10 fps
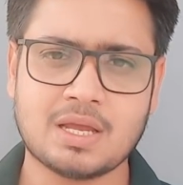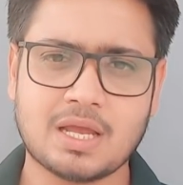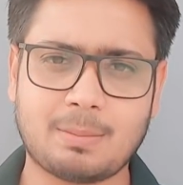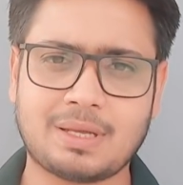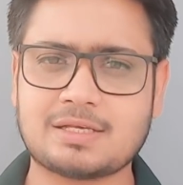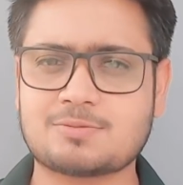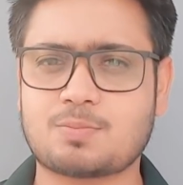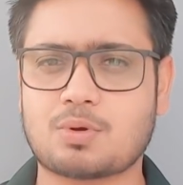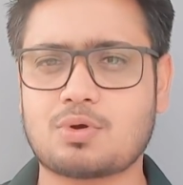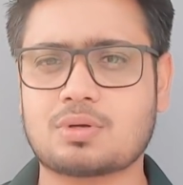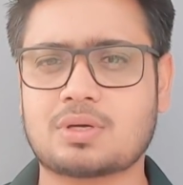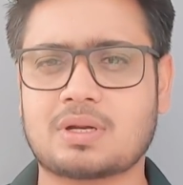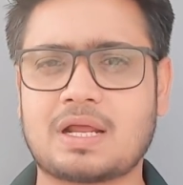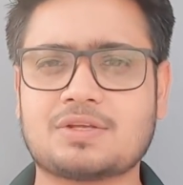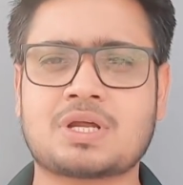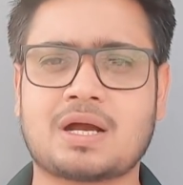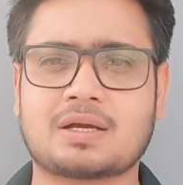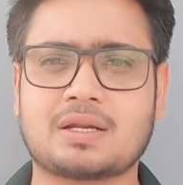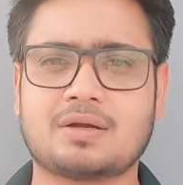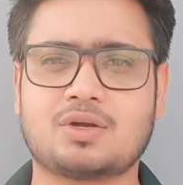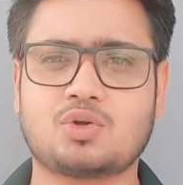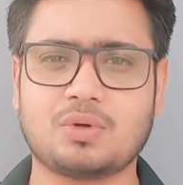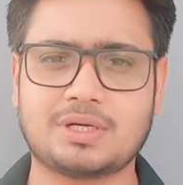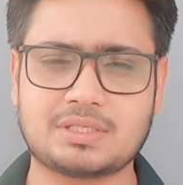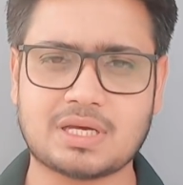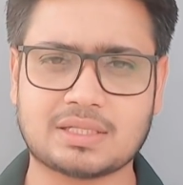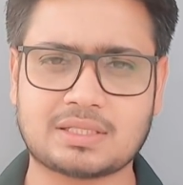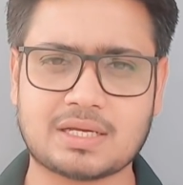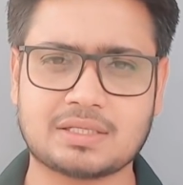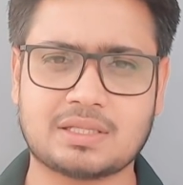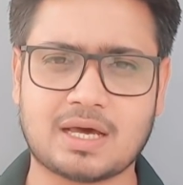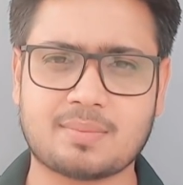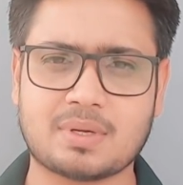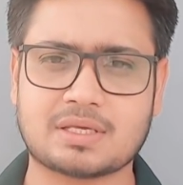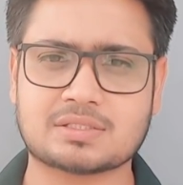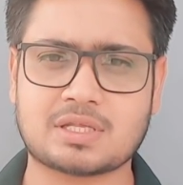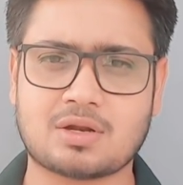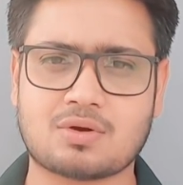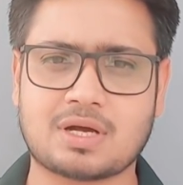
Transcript: एमएनएस प्रमुख राज ठाकरे ने ट्वीट किया था कि धार्मिक स्थलों